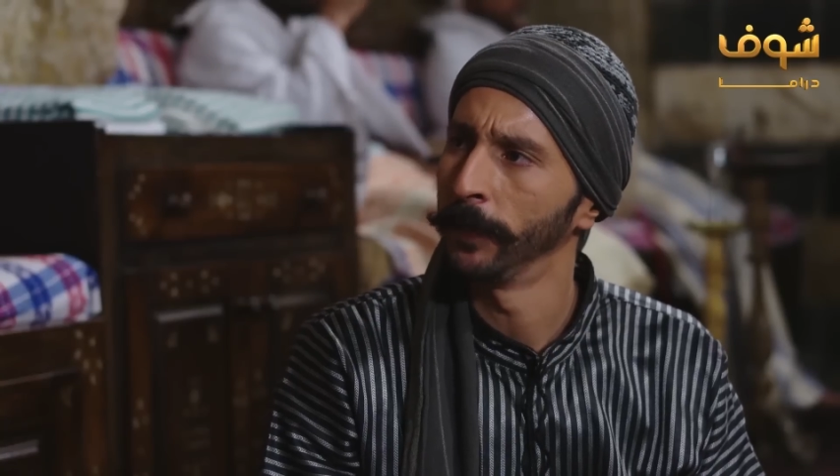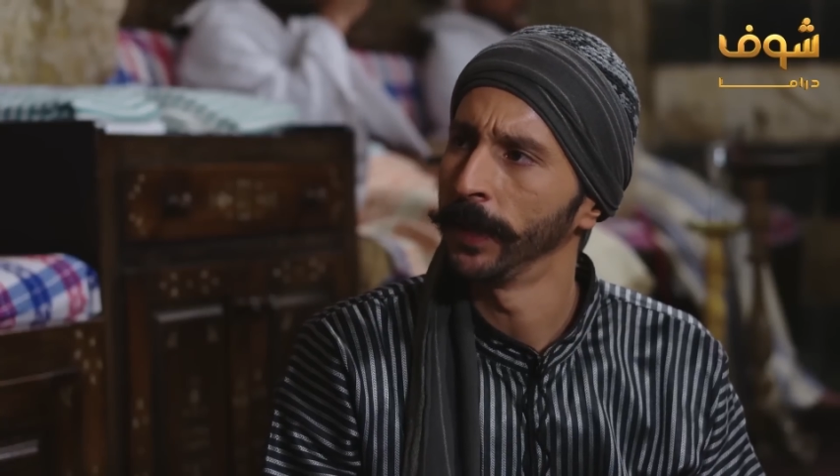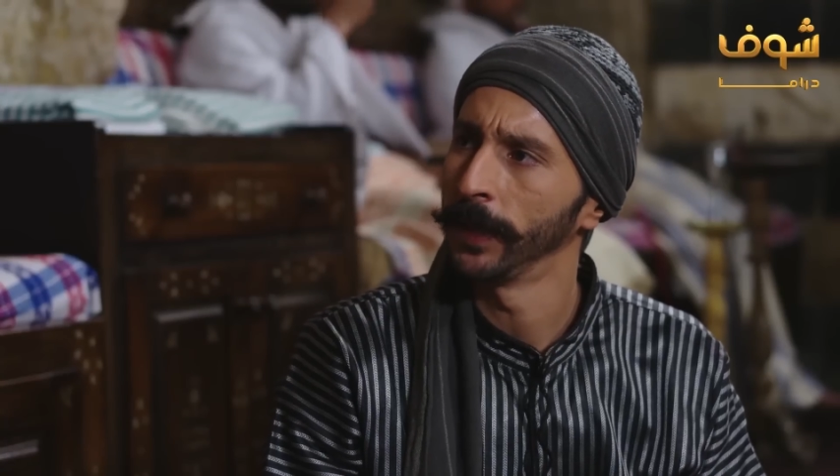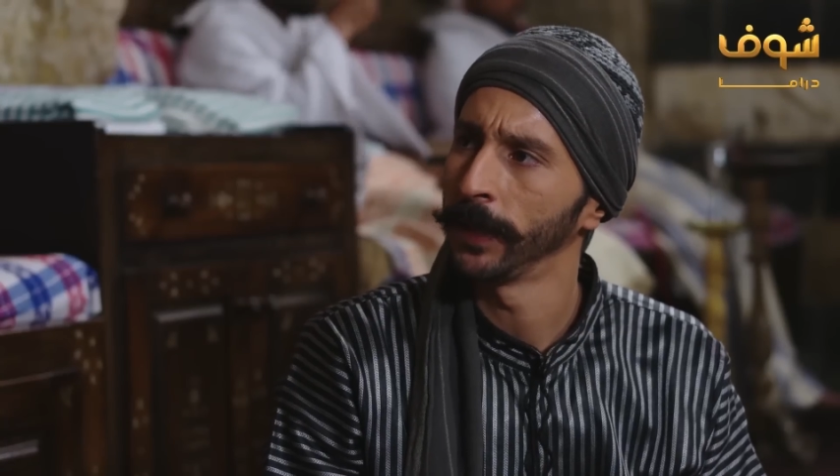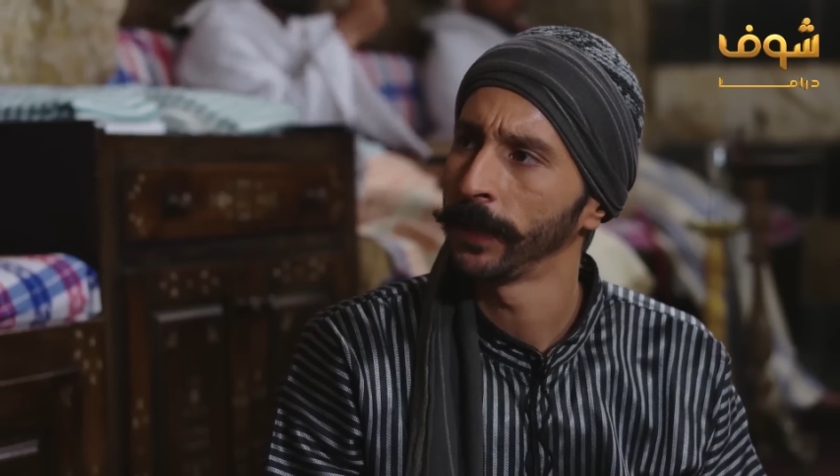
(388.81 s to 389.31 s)

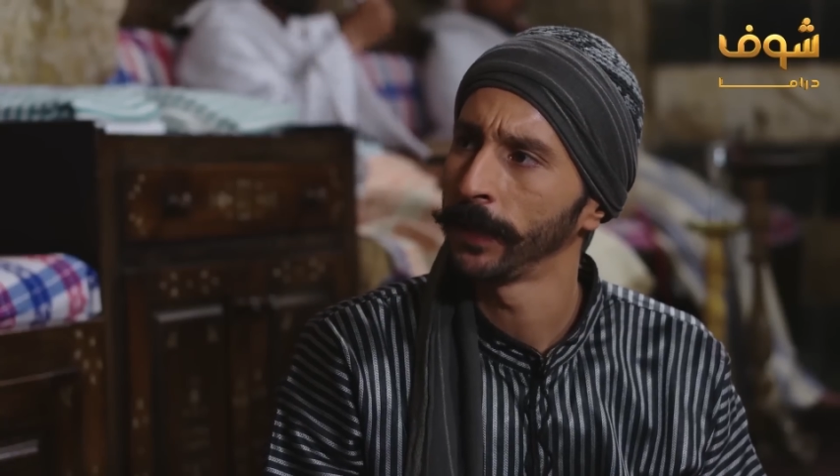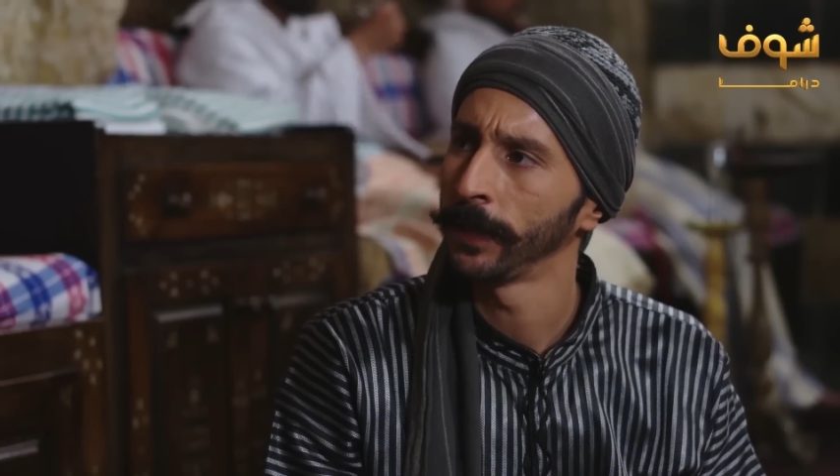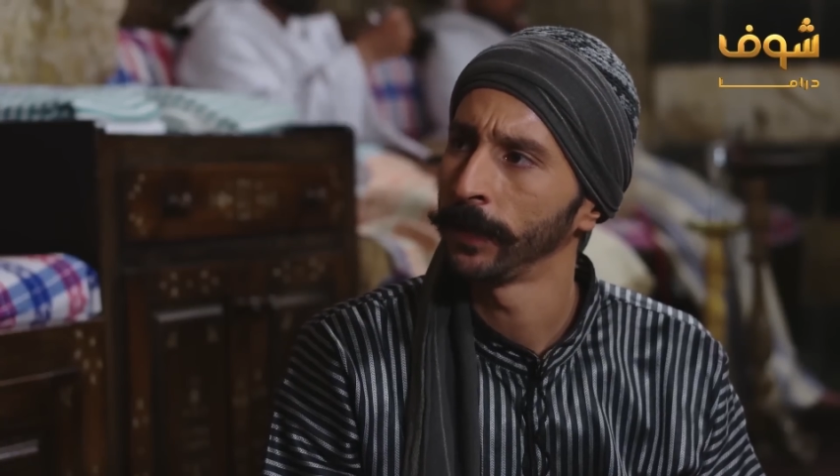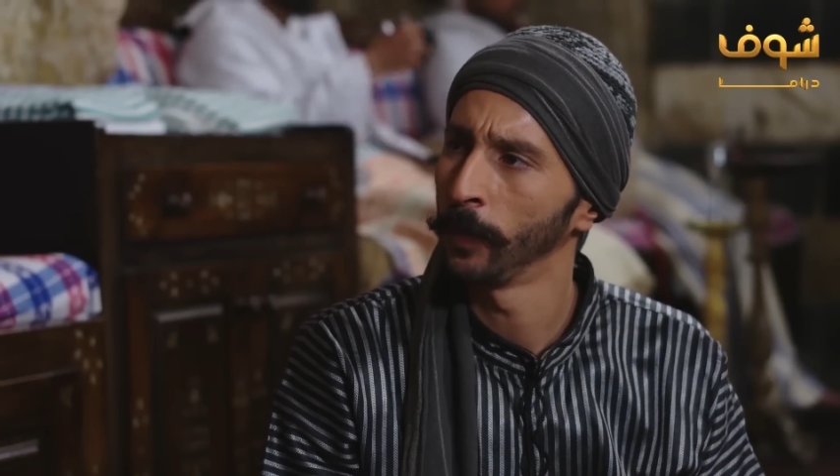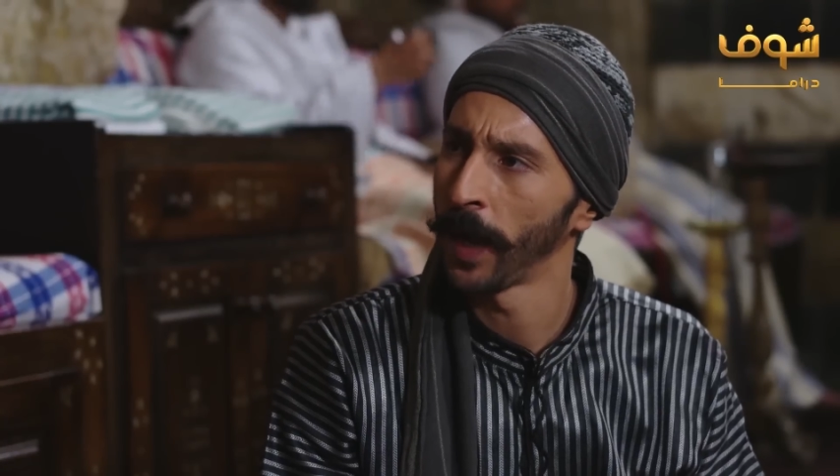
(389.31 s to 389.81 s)
مني
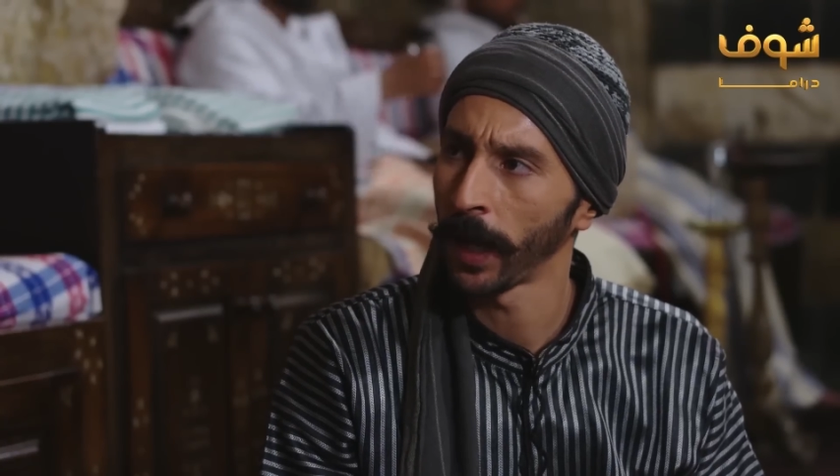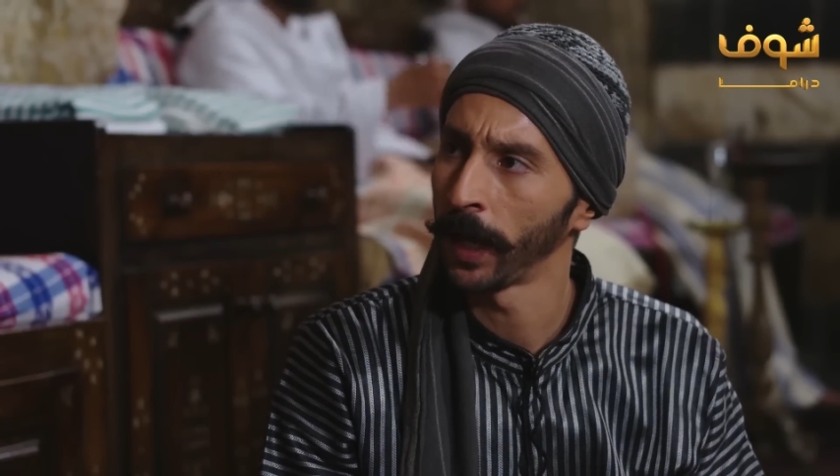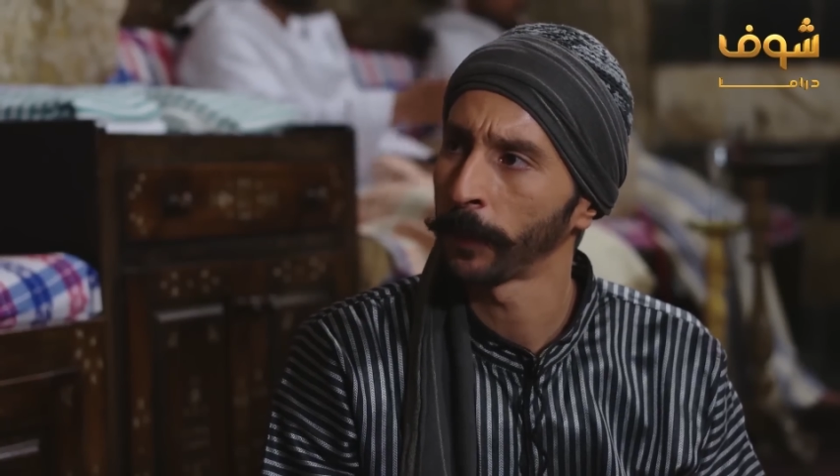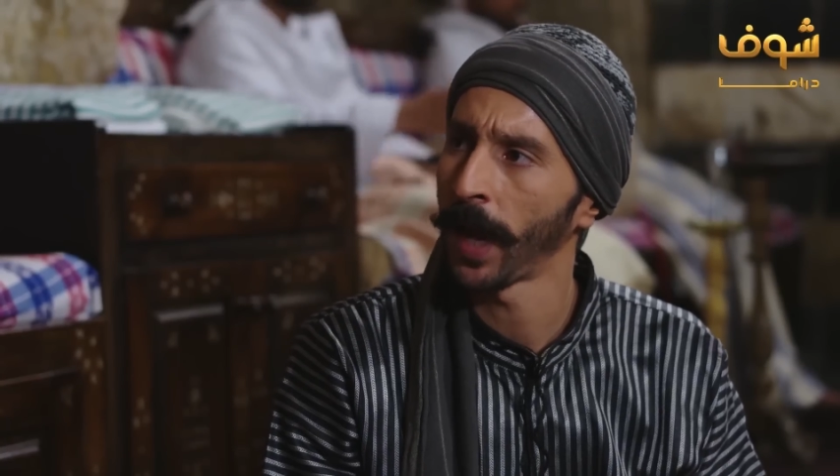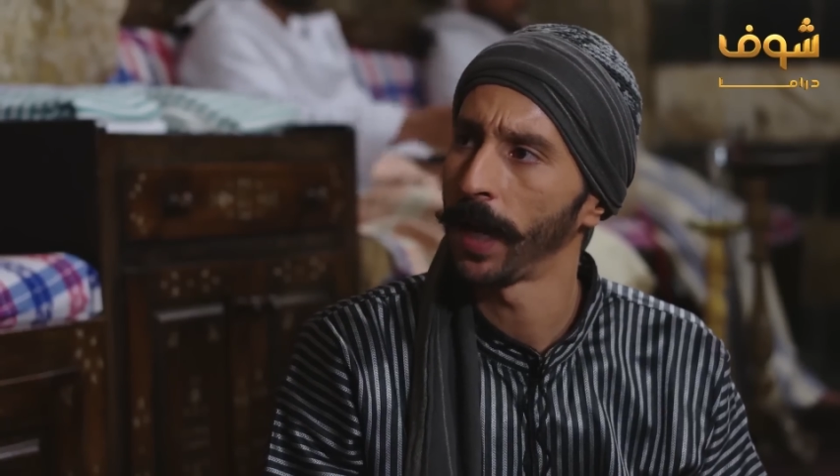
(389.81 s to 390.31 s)
وما
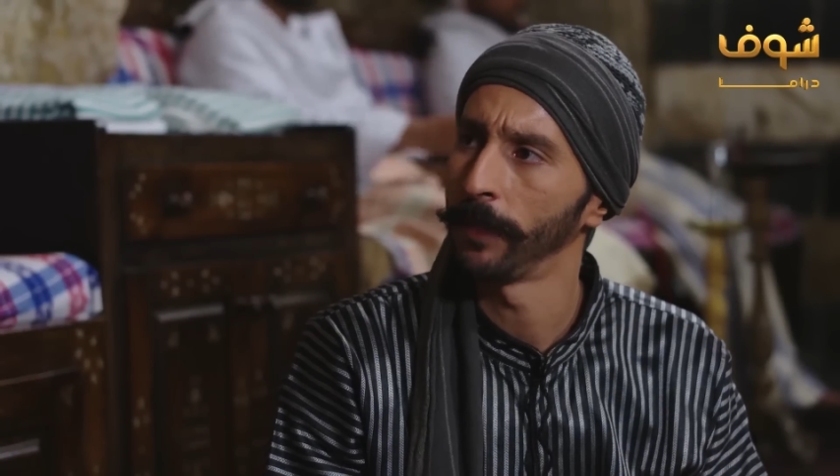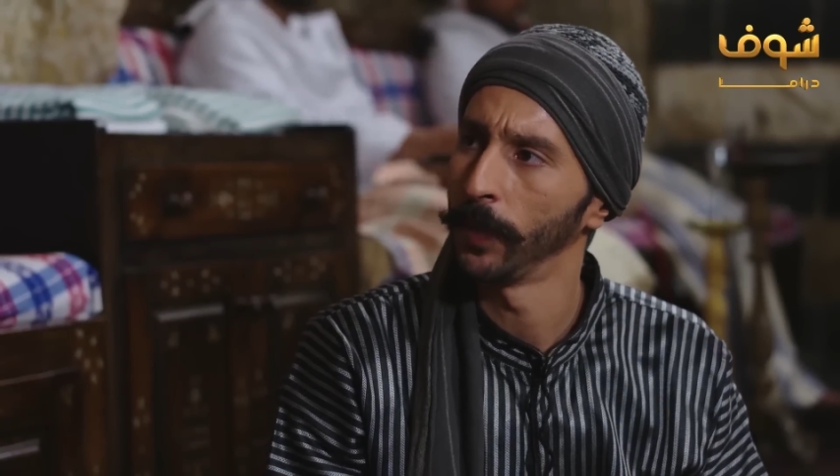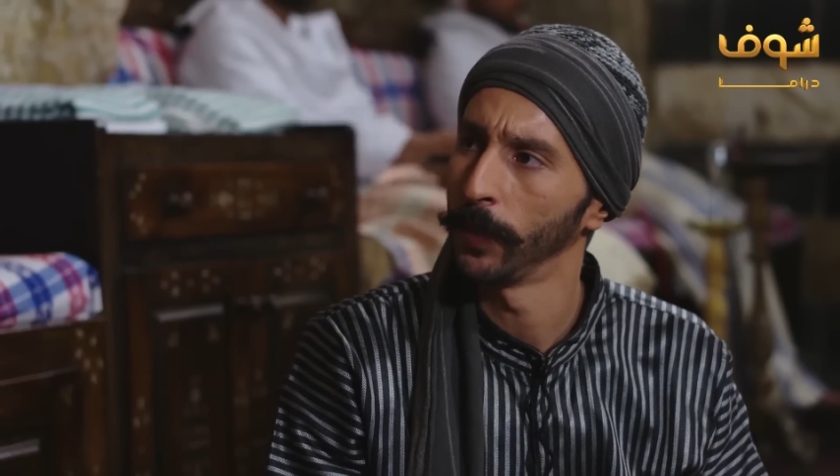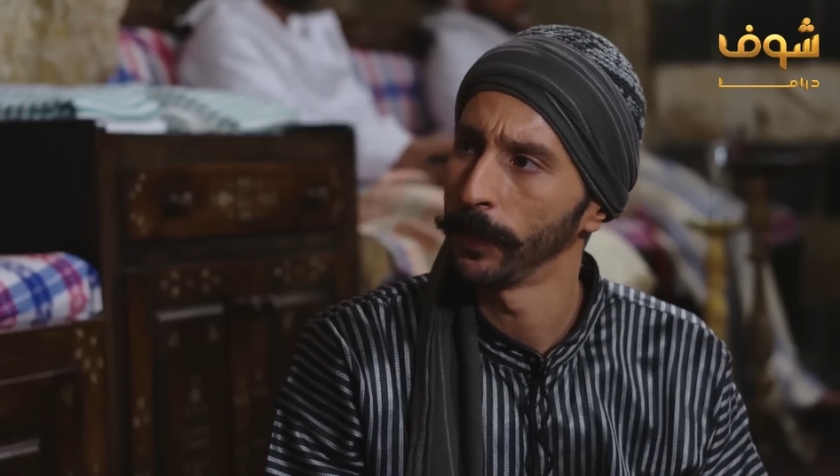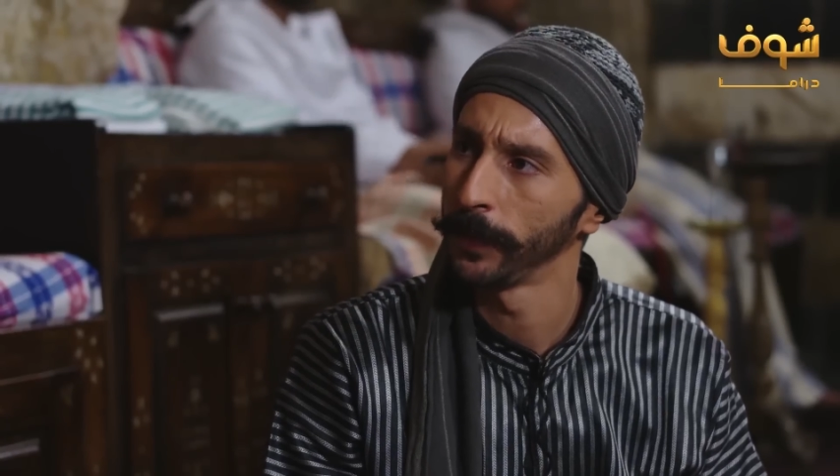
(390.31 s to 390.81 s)
غلط بحقي
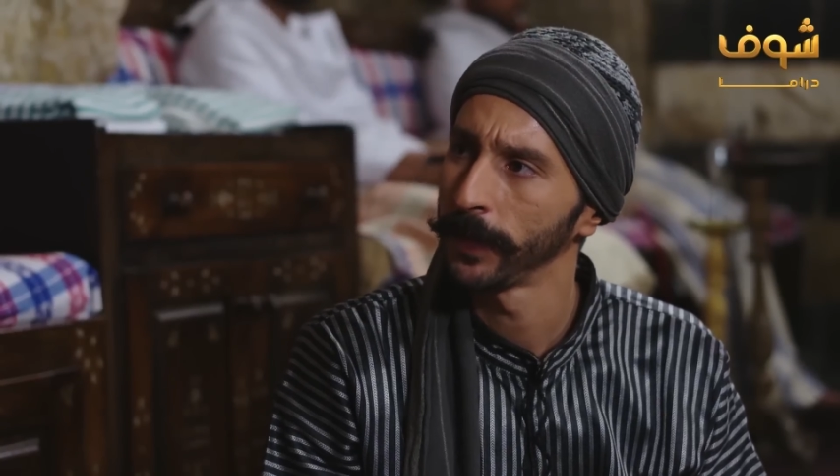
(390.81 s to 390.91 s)
منو